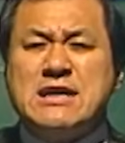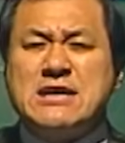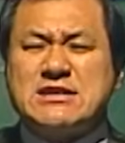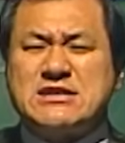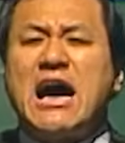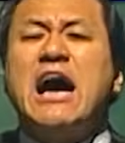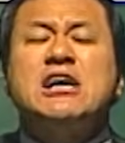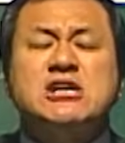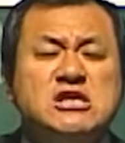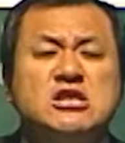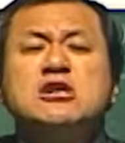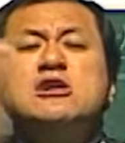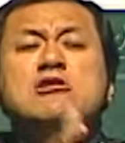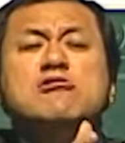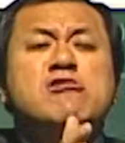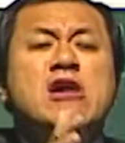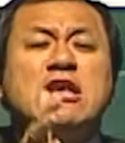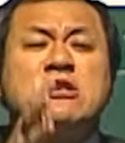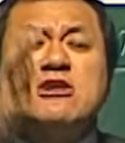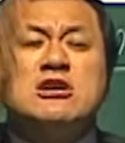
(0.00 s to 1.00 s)
자식을
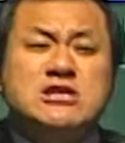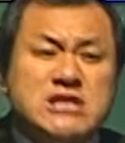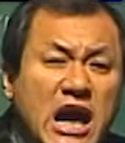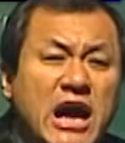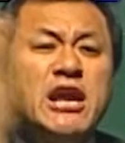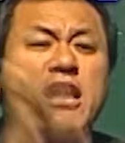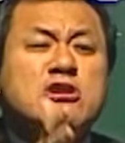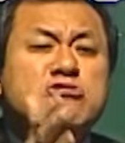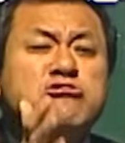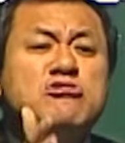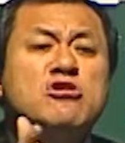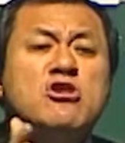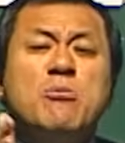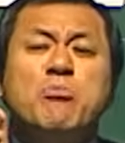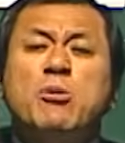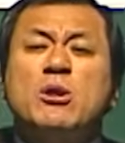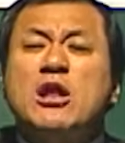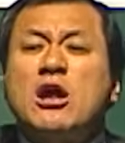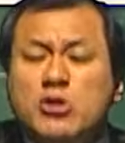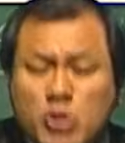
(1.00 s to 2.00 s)
위해서 잘해주는 것보다